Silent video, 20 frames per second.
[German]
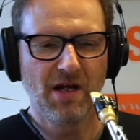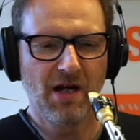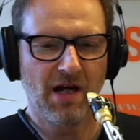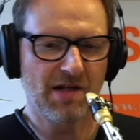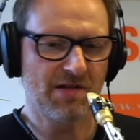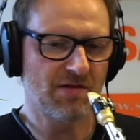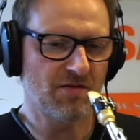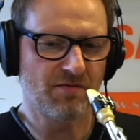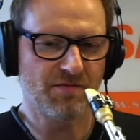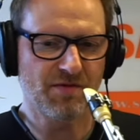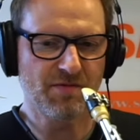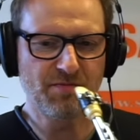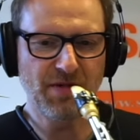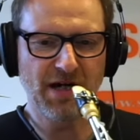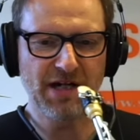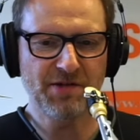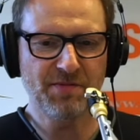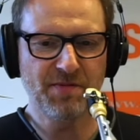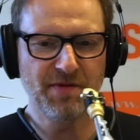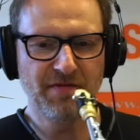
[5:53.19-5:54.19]
Also
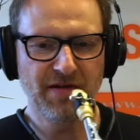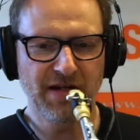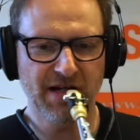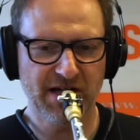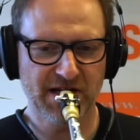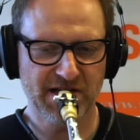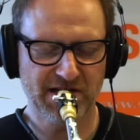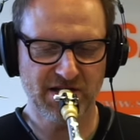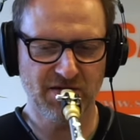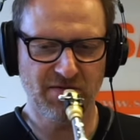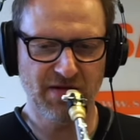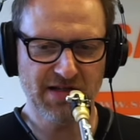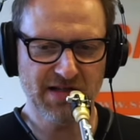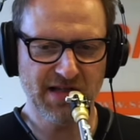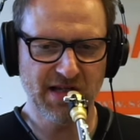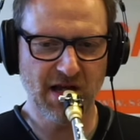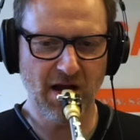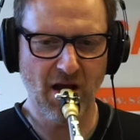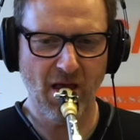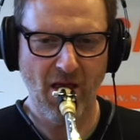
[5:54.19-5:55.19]
Beispiel wäre jetzt
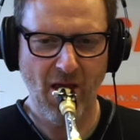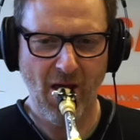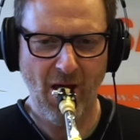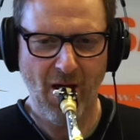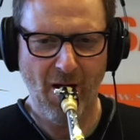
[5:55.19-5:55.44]
sowas hier.